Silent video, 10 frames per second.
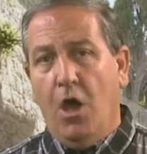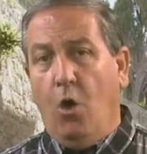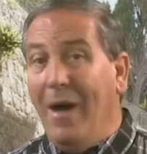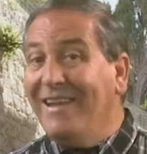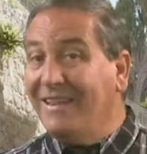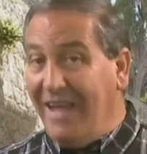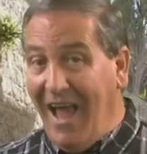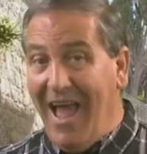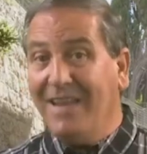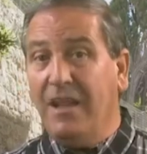هو
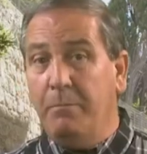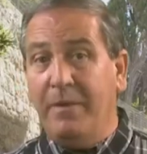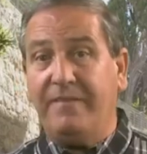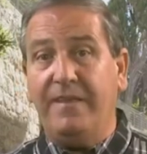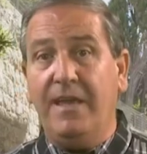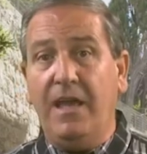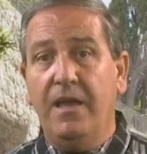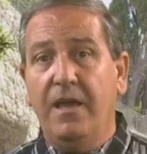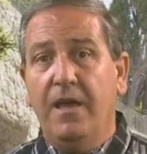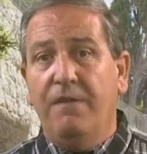اتحاد
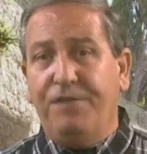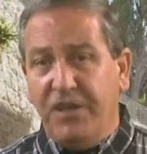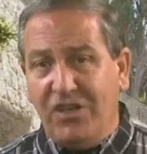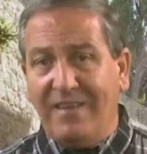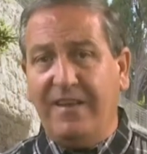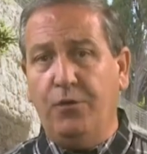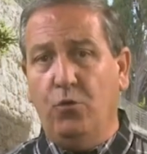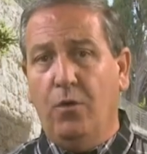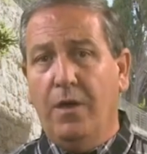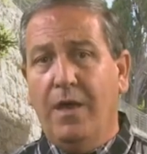المسيح في جسده